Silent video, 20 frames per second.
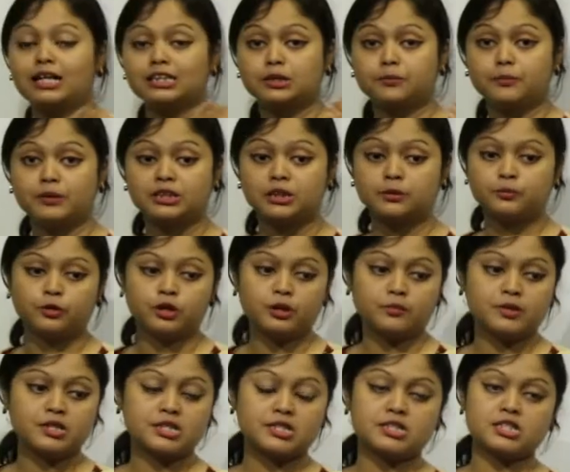আশেপাশে
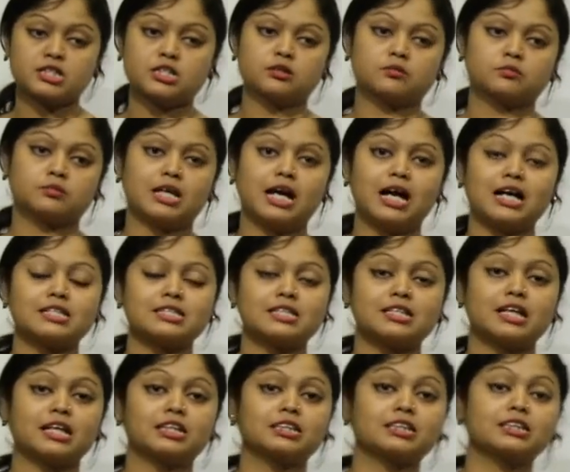পরিবেশে যে যা আছে
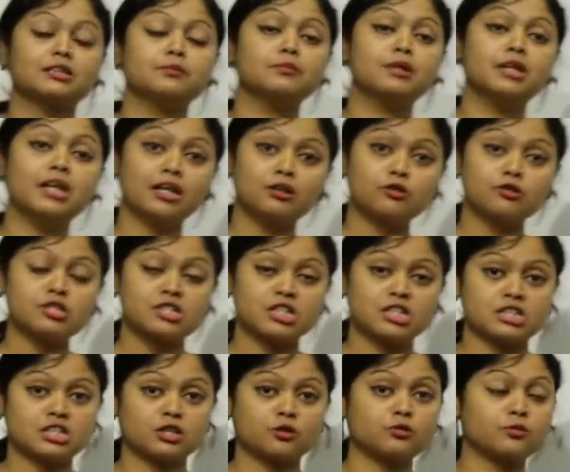তার সাথে মিলানোর
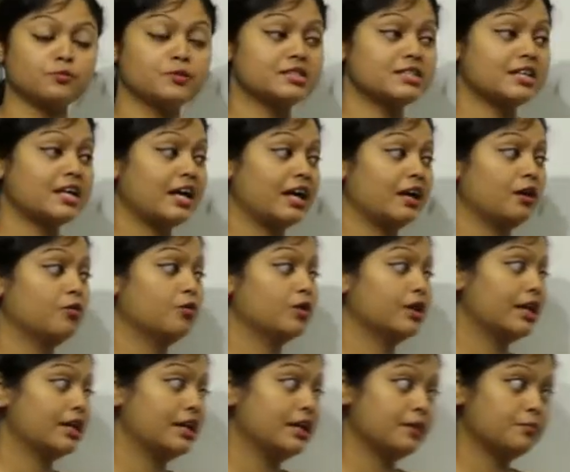চেষ্টা করবে যে হ্যাঁ
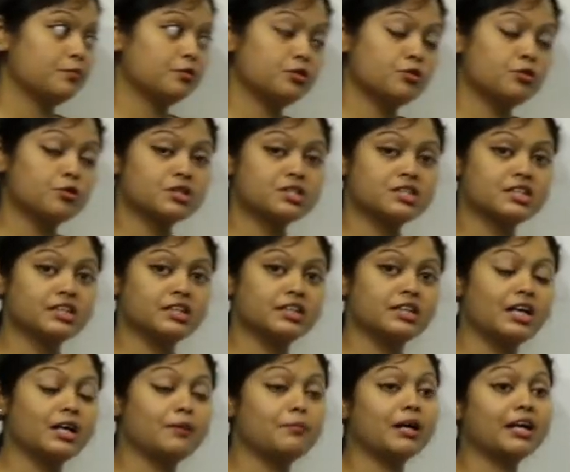ওখানে এমন ঘটছে কি
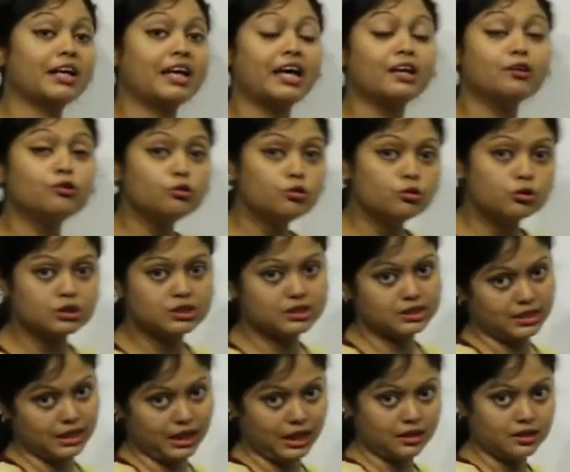না বা কেন
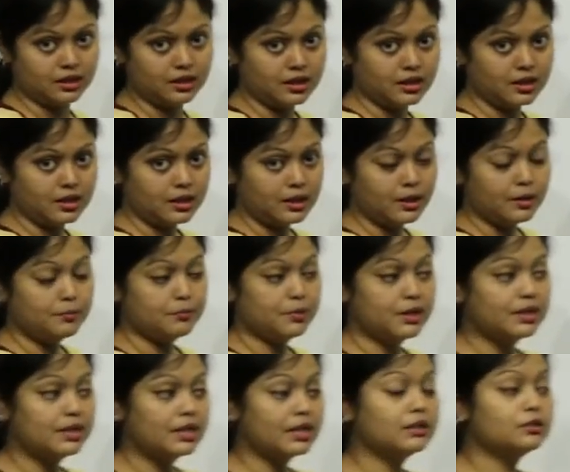ঘটছে না
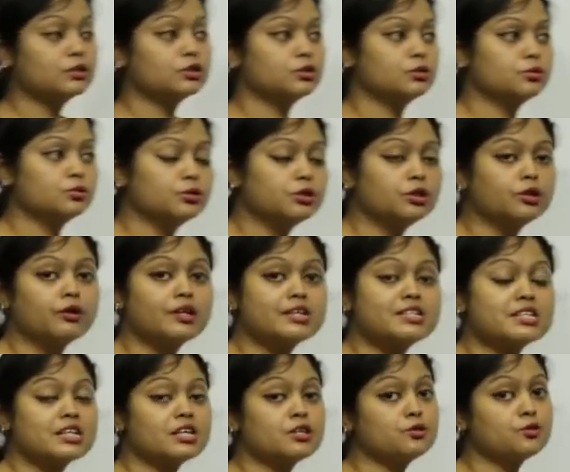বিজ্ঞান শুরুই
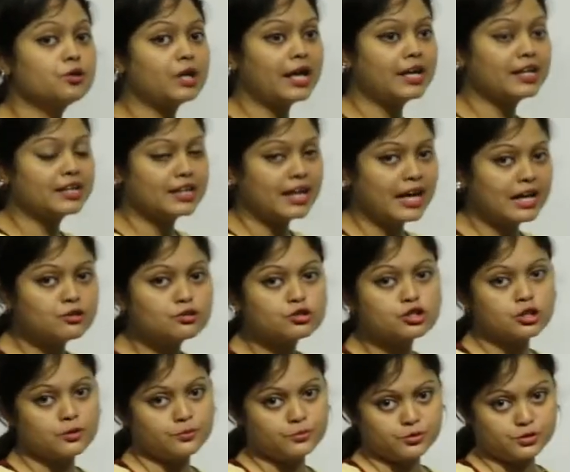হয়েছে কিন্তু এই কেন
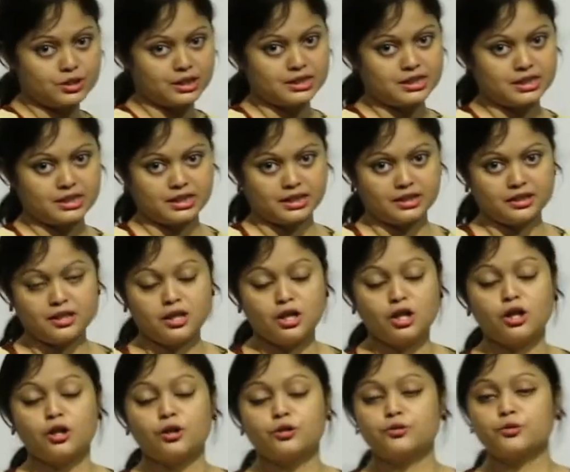শব্দটা থেকে
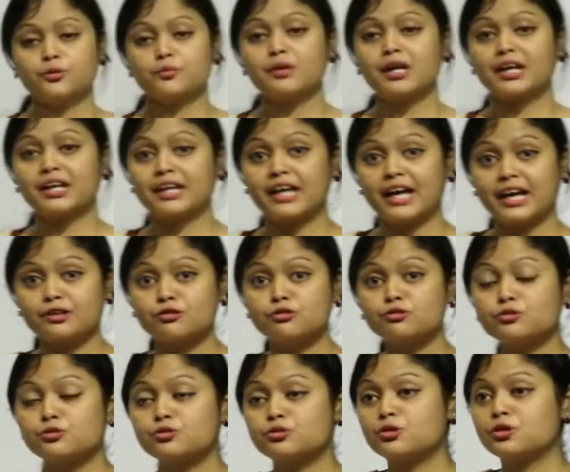তোমরা কেনর
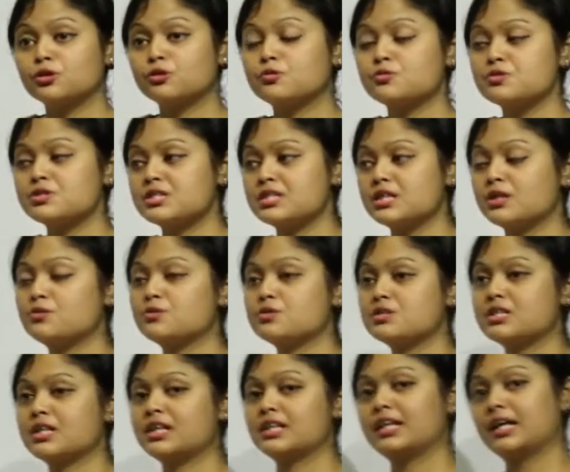উত্তর খুঁজতে
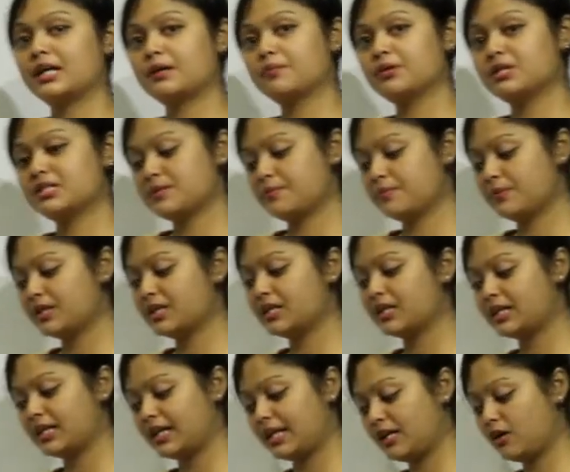খুঁজতেই দেখবে যে
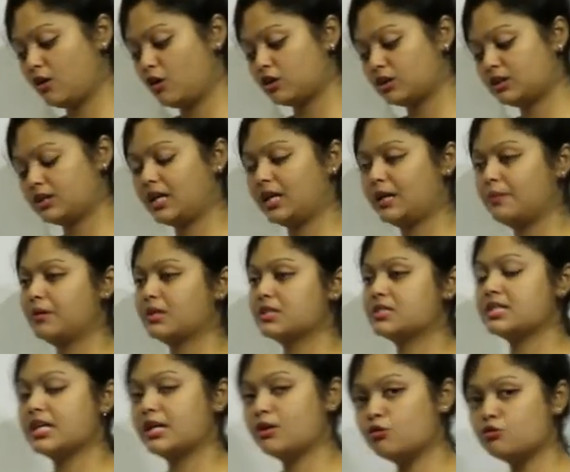বিজ্ঞানের এই অধ্যায় বা
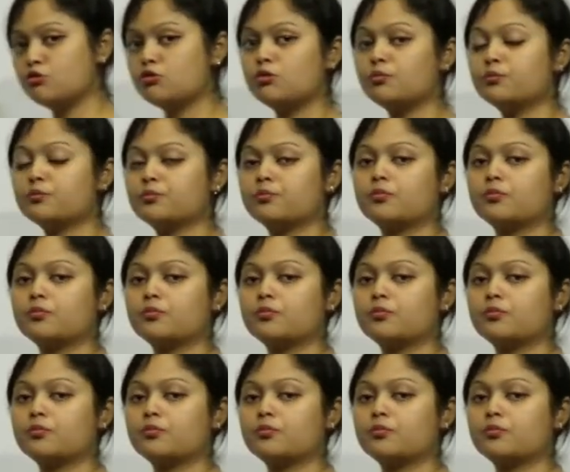যে কোনো